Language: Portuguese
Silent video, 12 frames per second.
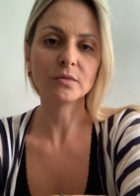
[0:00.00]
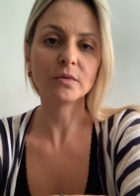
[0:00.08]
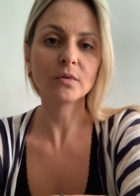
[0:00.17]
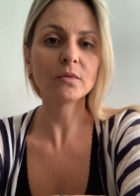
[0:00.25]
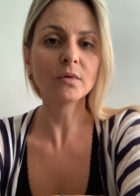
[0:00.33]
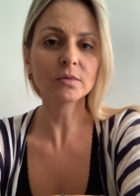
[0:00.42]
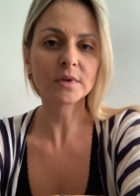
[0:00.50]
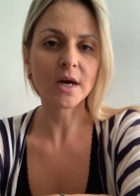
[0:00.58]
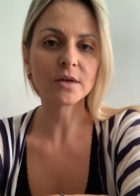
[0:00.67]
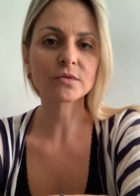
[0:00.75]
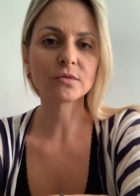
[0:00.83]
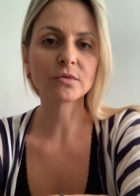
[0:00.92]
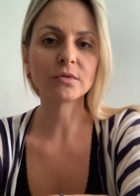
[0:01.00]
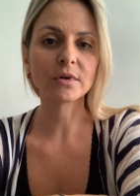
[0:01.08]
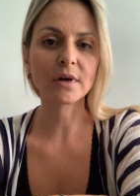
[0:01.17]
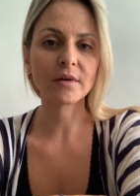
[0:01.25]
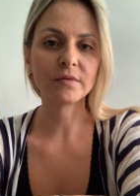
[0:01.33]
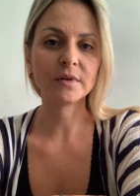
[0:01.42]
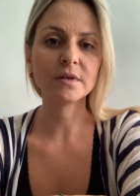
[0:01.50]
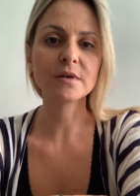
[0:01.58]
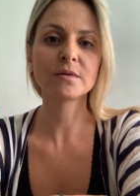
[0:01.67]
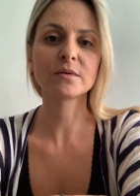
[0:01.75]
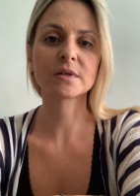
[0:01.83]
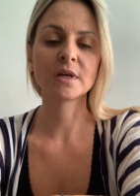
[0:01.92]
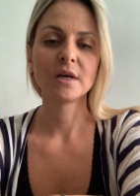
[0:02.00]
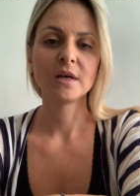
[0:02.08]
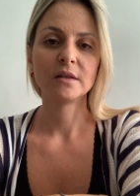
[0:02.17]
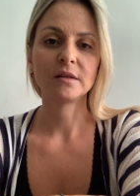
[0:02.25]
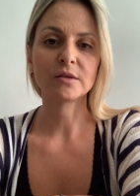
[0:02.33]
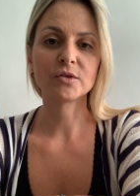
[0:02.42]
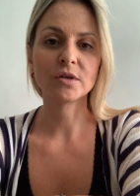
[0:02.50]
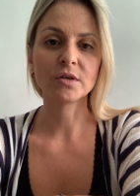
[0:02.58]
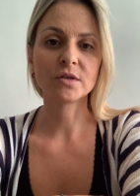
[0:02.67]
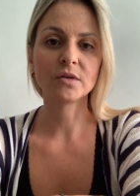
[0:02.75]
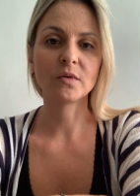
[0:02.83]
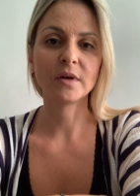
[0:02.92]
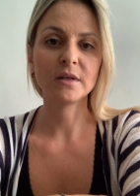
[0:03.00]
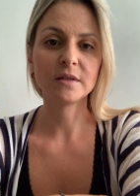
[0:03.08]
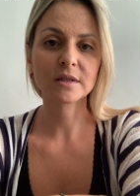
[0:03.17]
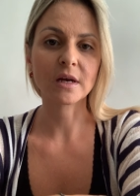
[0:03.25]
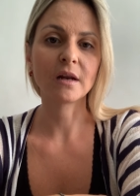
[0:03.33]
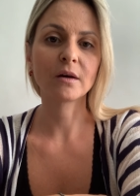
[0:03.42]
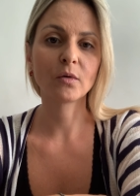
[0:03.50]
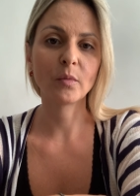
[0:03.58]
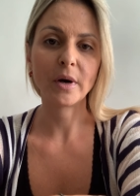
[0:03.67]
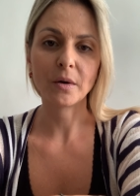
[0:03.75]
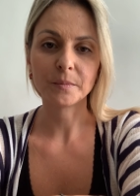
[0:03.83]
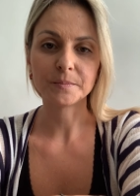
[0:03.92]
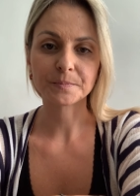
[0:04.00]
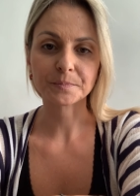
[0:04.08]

do contágio do coronavírus, ter atingido aí escala global.